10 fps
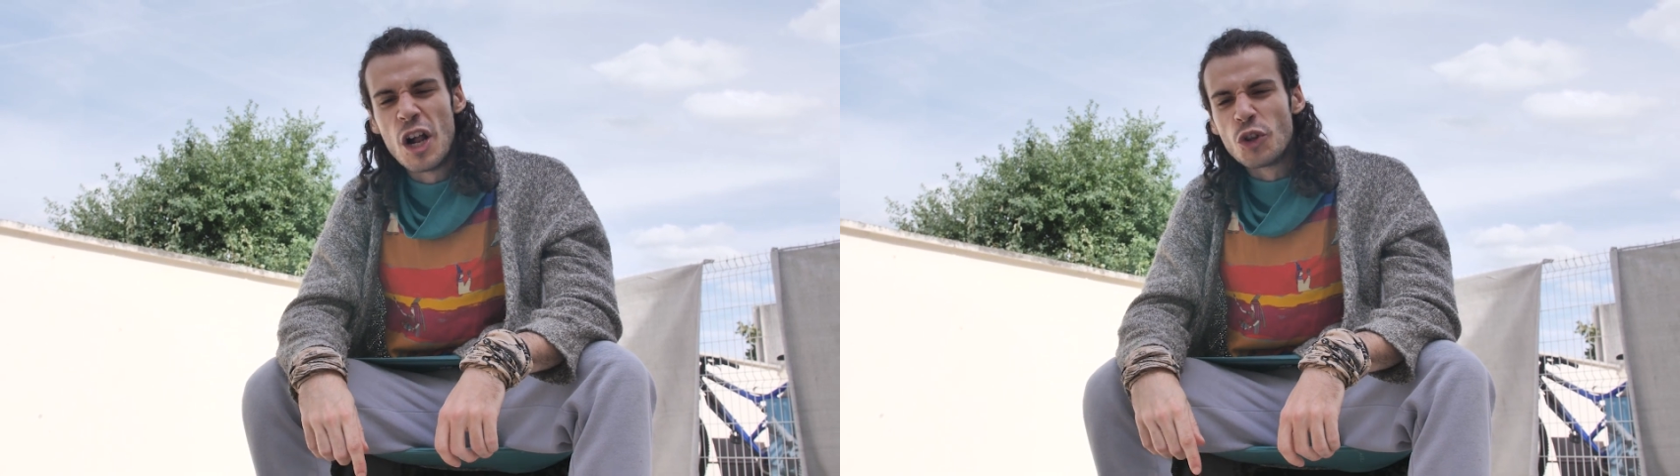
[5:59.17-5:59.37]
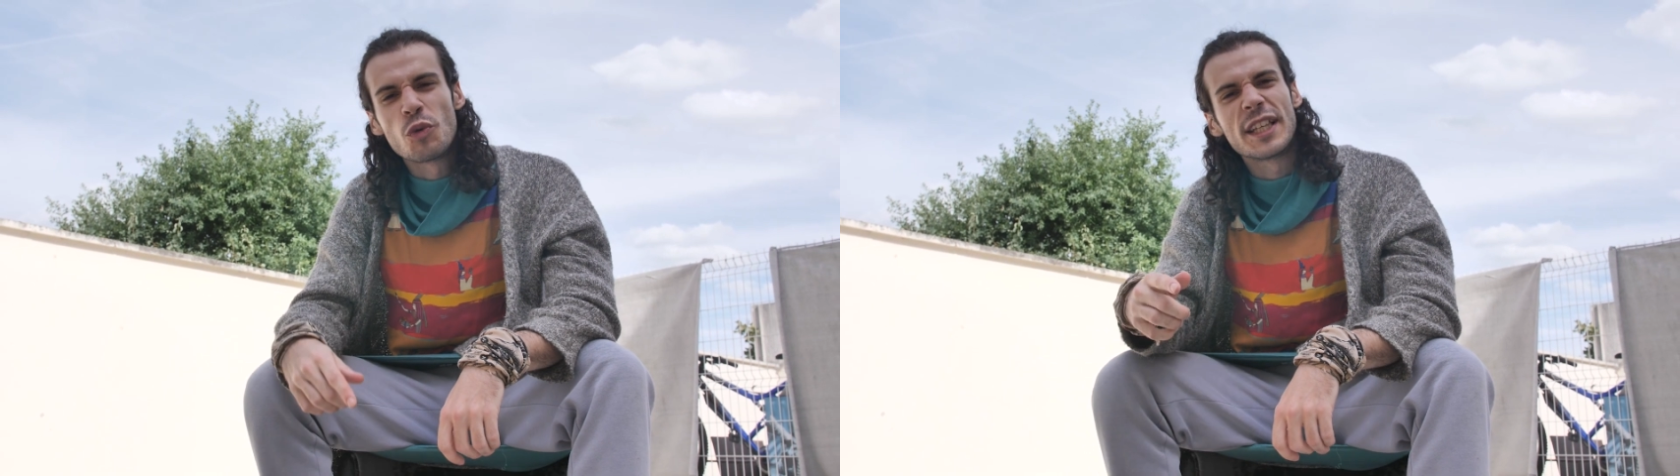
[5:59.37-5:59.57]

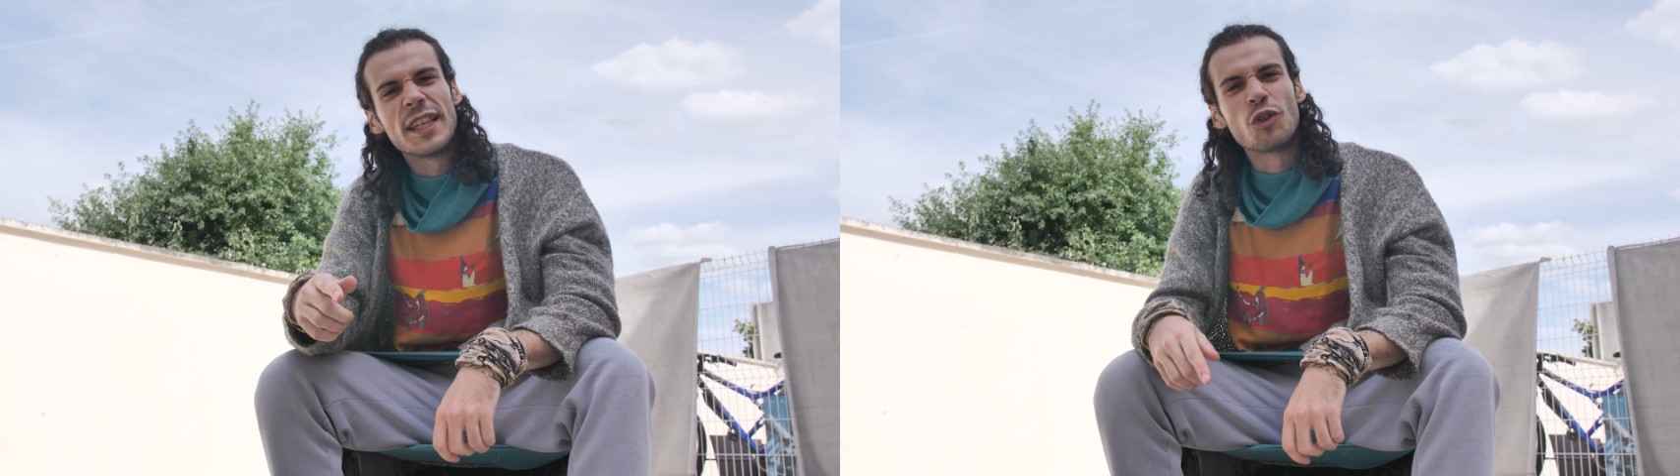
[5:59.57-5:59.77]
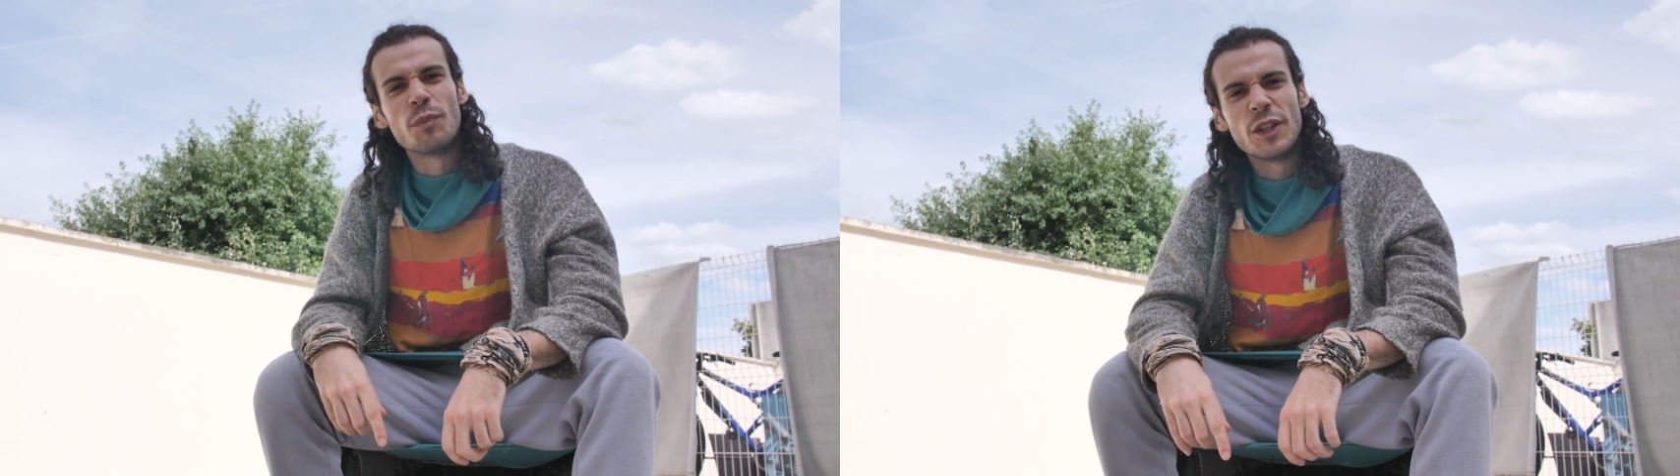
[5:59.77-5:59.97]
toi qui
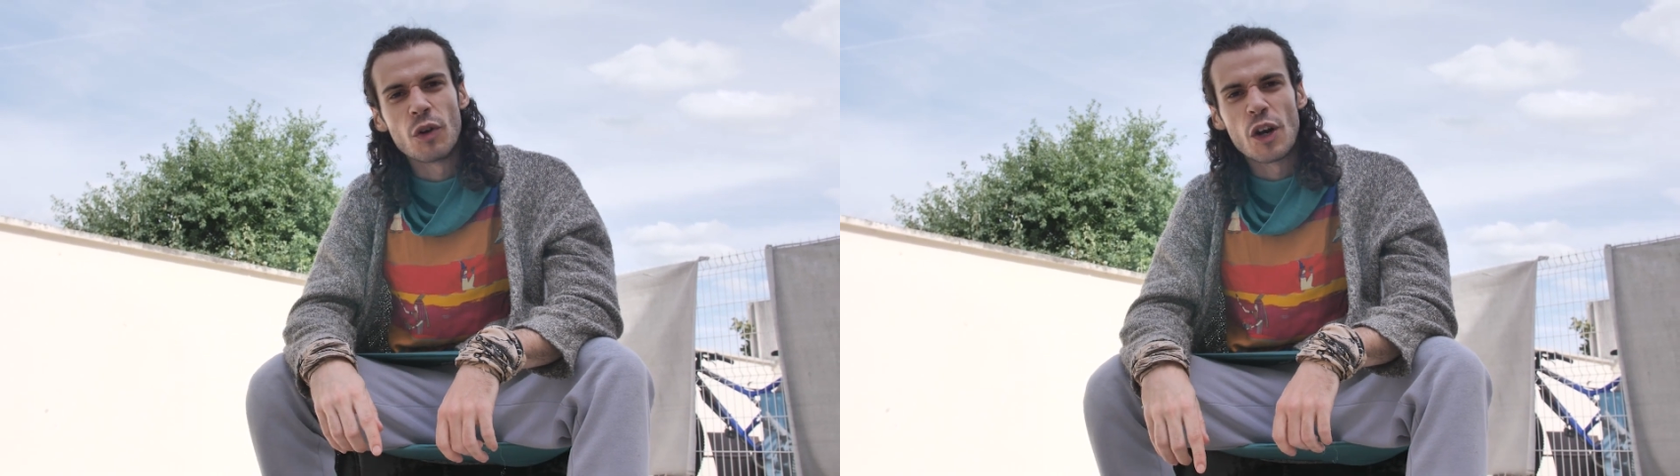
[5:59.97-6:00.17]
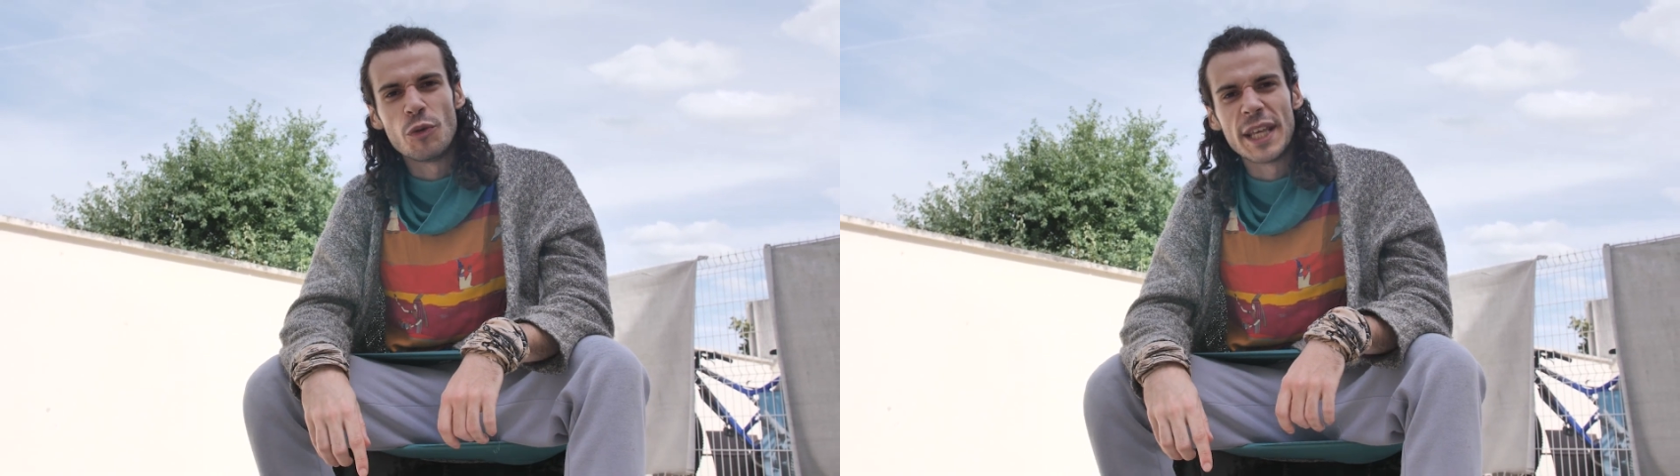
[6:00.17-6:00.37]
es tombé dans
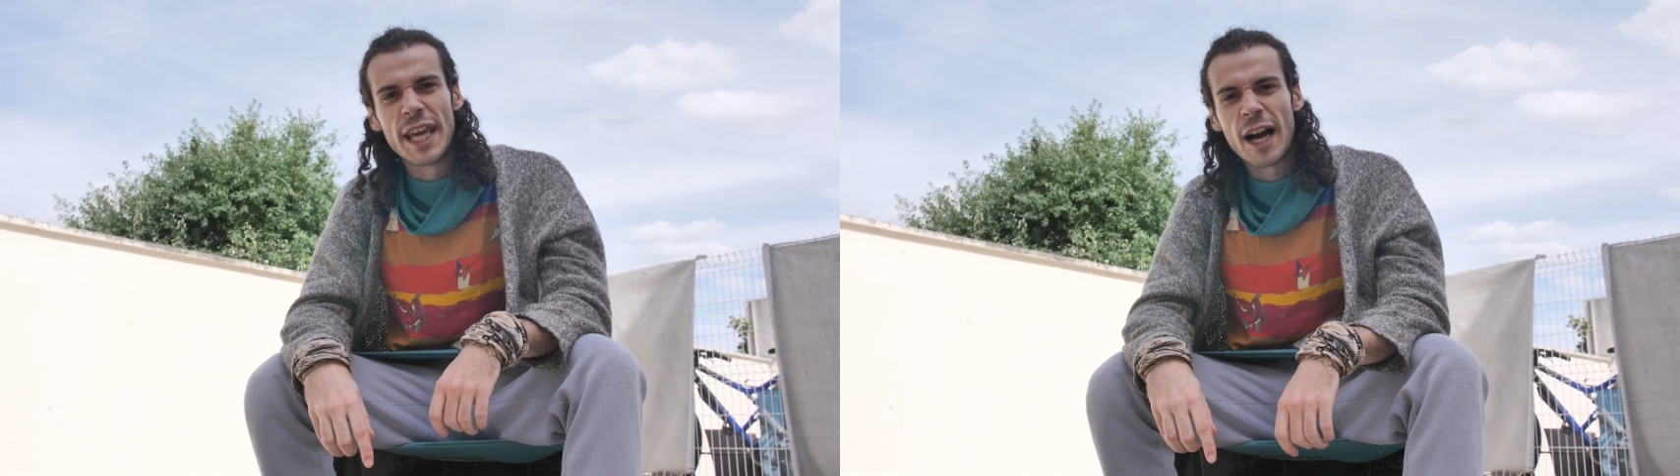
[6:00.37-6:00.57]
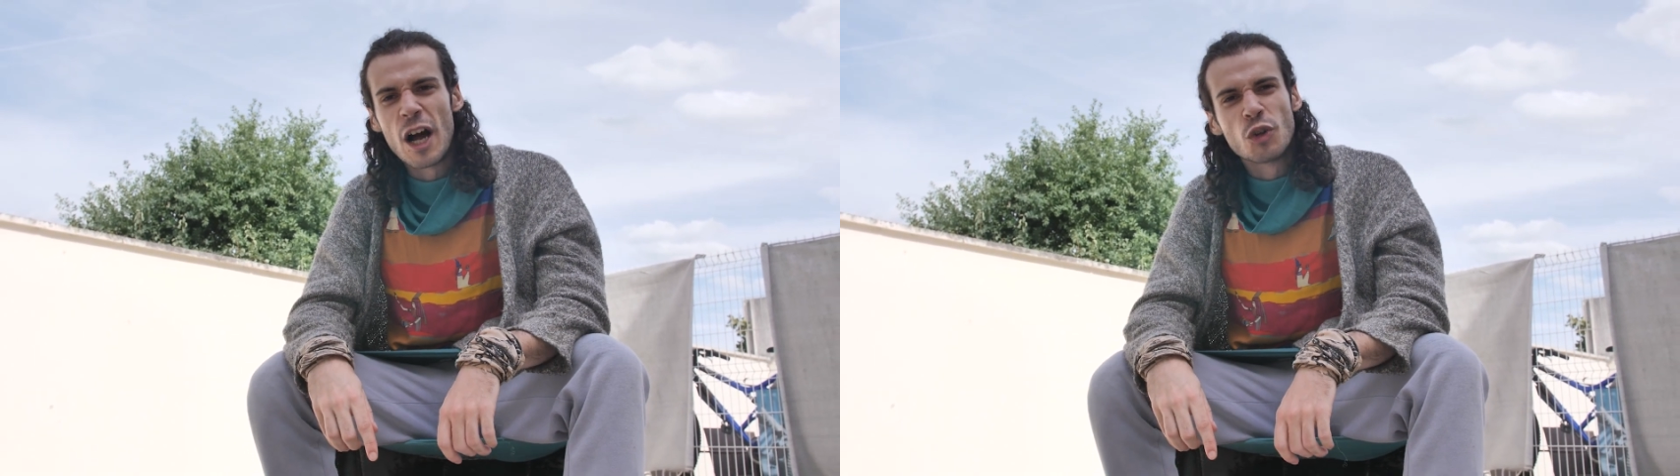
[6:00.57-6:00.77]
la lumière,